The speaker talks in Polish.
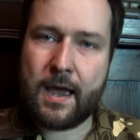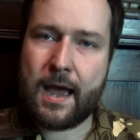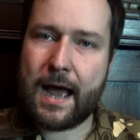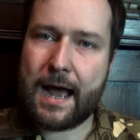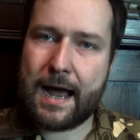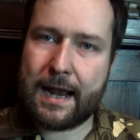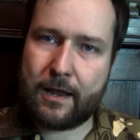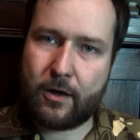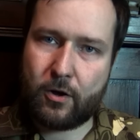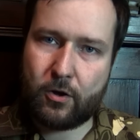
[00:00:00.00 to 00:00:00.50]

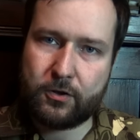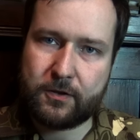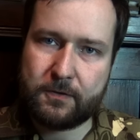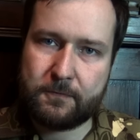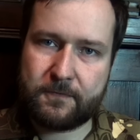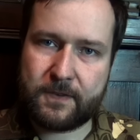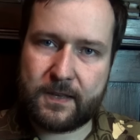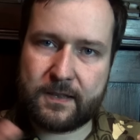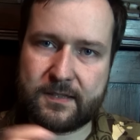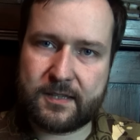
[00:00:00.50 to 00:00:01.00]
Ale o
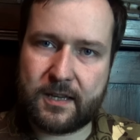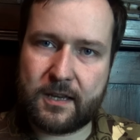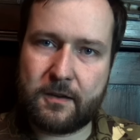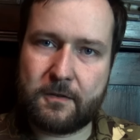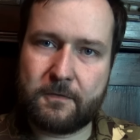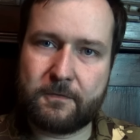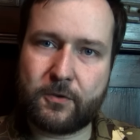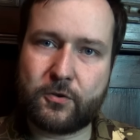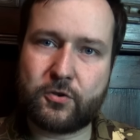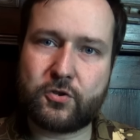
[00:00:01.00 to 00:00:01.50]
tym więcej
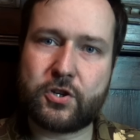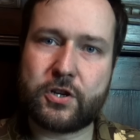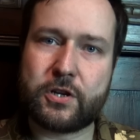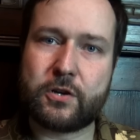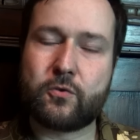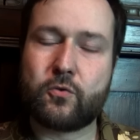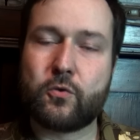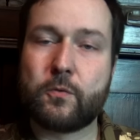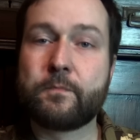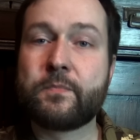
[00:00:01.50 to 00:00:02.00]
w
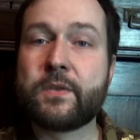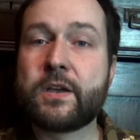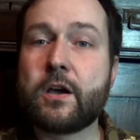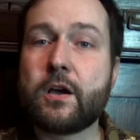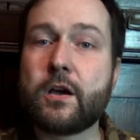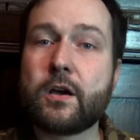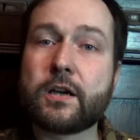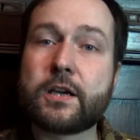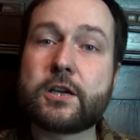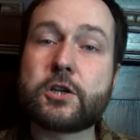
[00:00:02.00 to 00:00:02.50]
odcinku
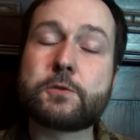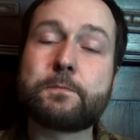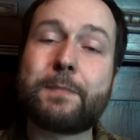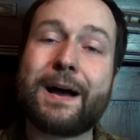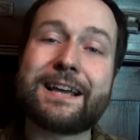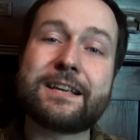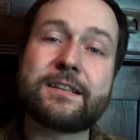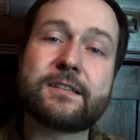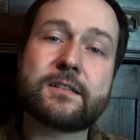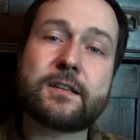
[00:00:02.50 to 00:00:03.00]

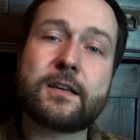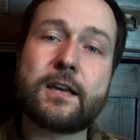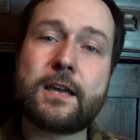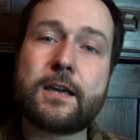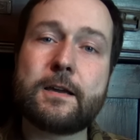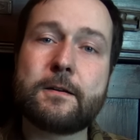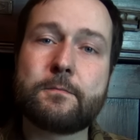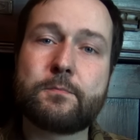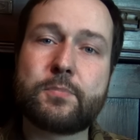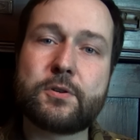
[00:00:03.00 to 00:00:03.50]

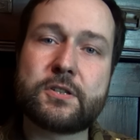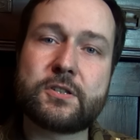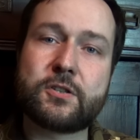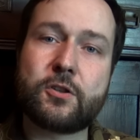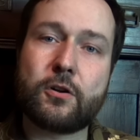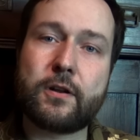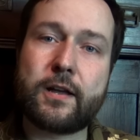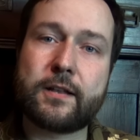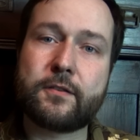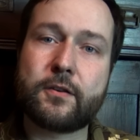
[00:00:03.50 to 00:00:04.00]
hiszpański
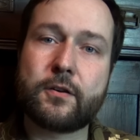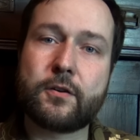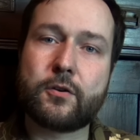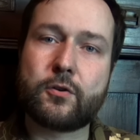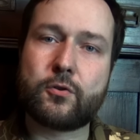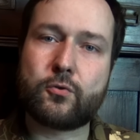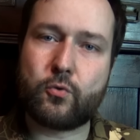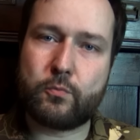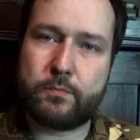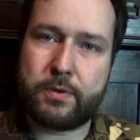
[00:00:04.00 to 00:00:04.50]
pistolet
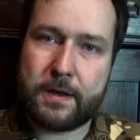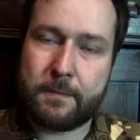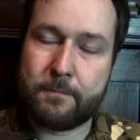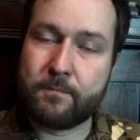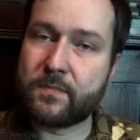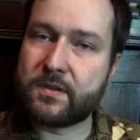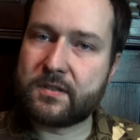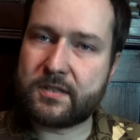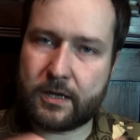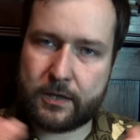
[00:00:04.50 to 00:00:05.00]
Ruby.
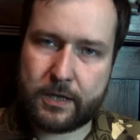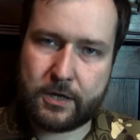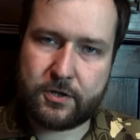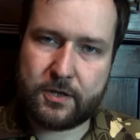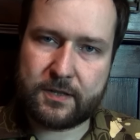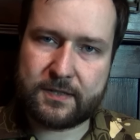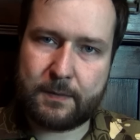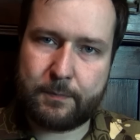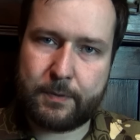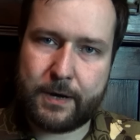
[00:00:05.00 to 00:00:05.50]

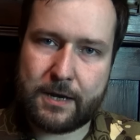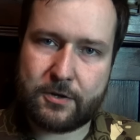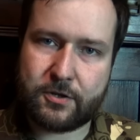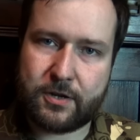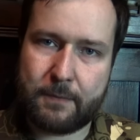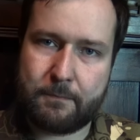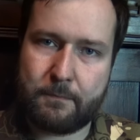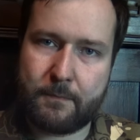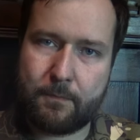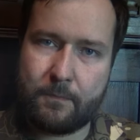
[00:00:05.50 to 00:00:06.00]
Serdecznie zapraszam.